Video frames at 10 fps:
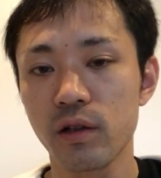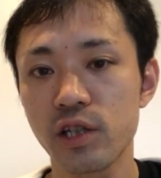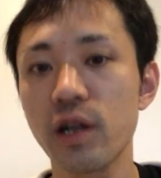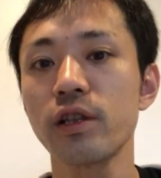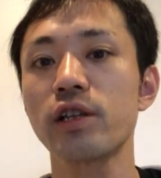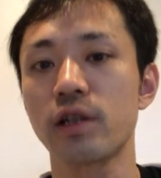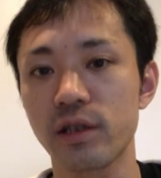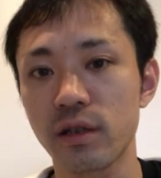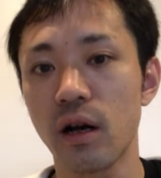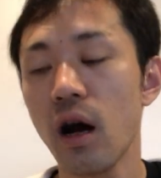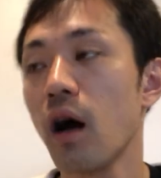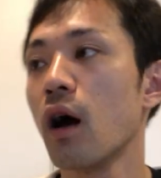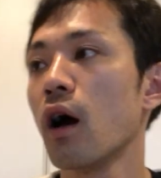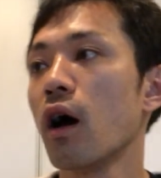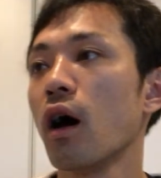知らないじゃないですかあ
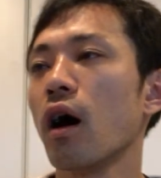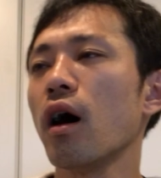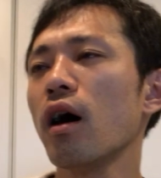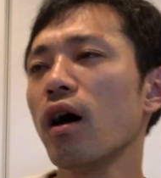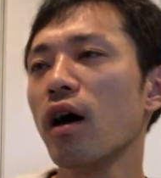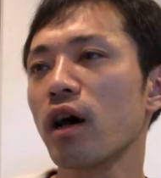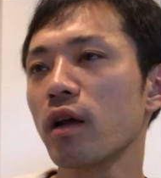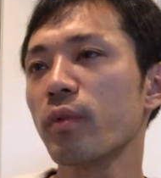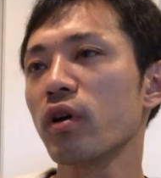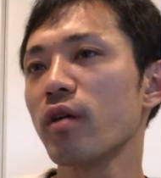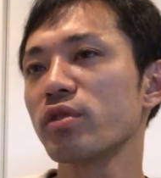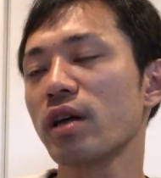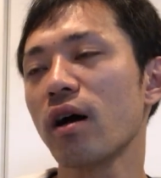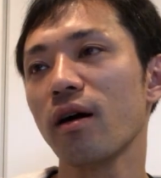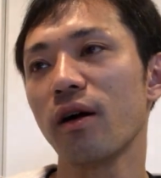あ腹ペコアムシ
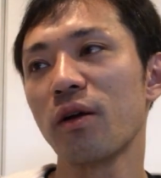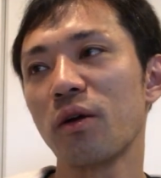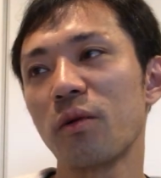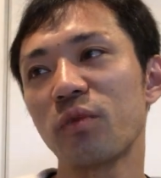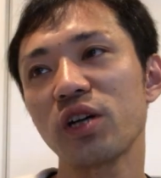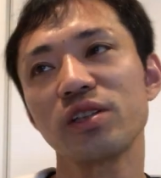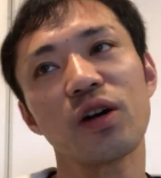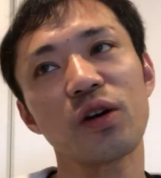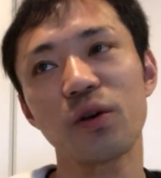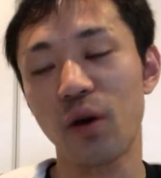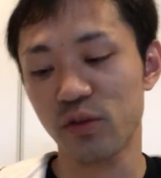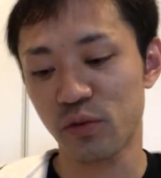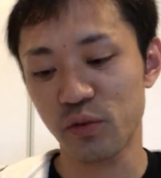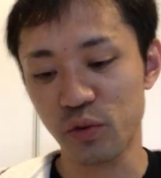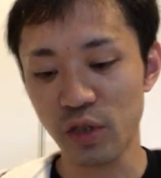ああ昔なんかあ
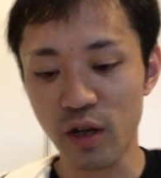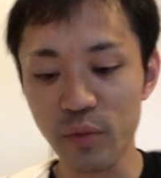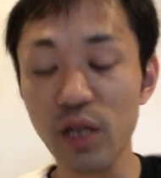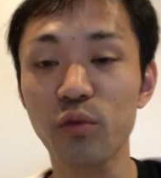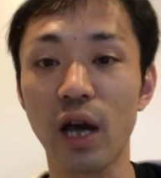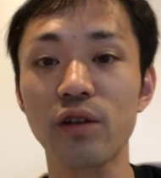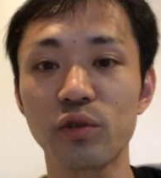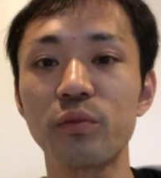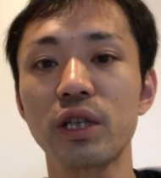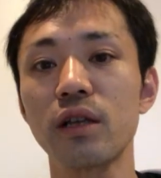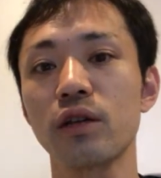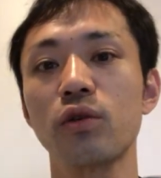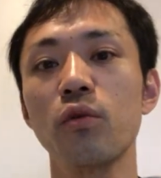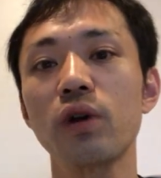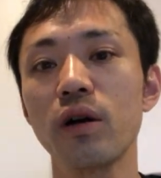そそれなんか見たことあるぞみたいな
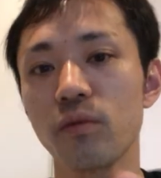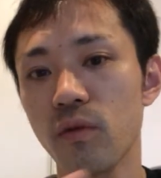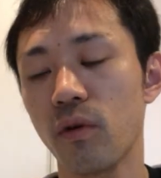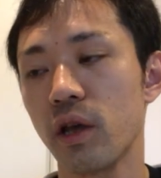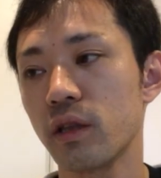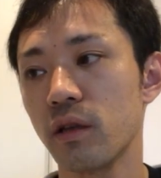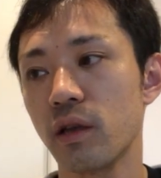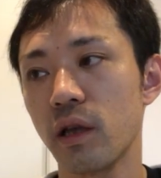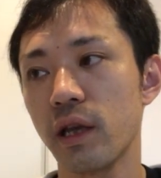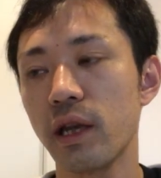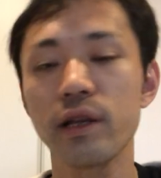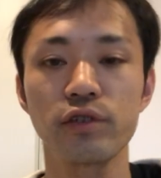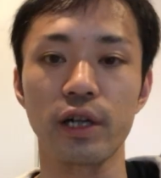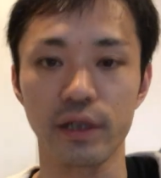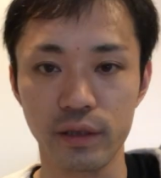共感を得れる
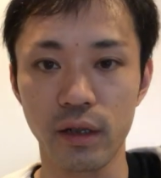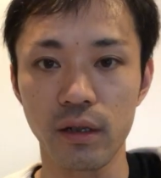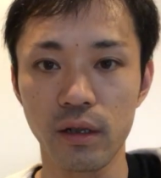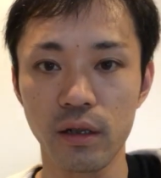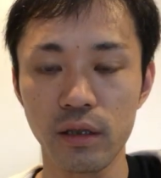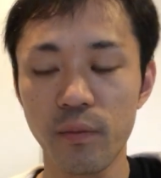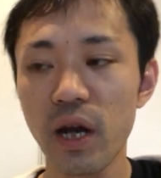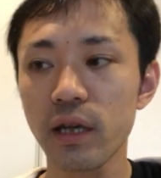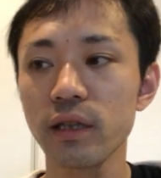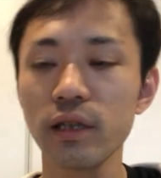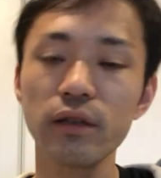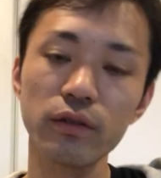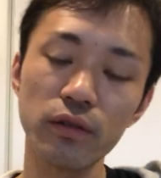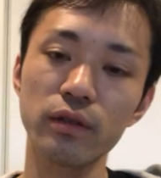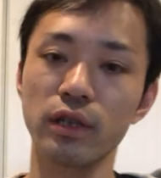じゃないですかでマーケティング
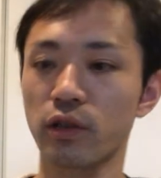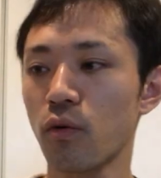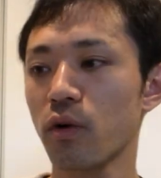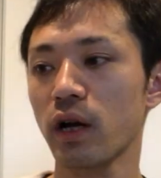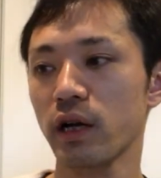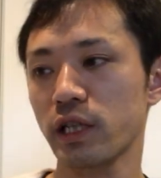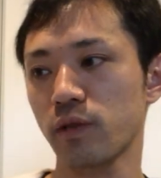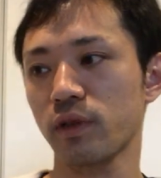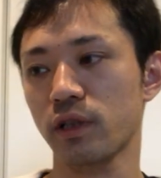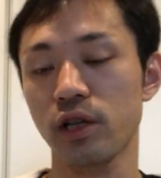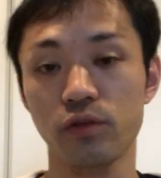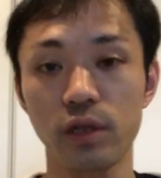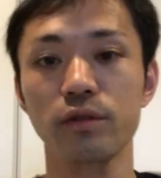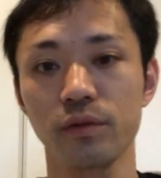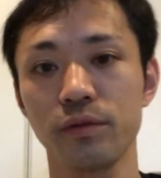において共感が一番最初な
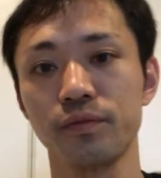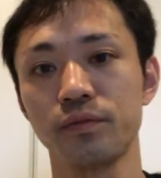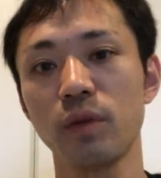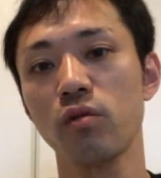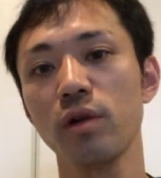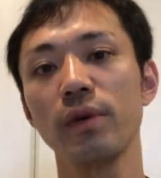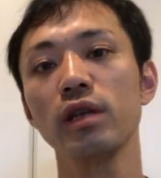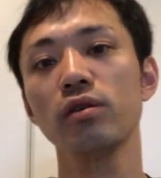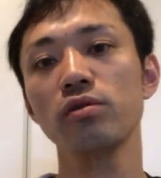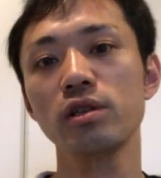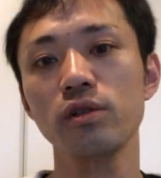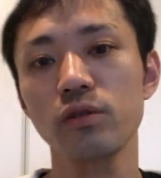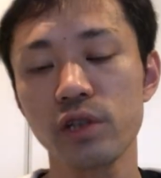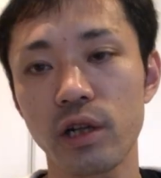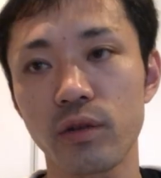んですよ、まあ、これは勉強してる
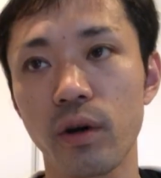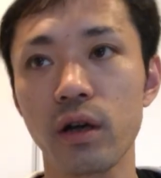人じゃないと分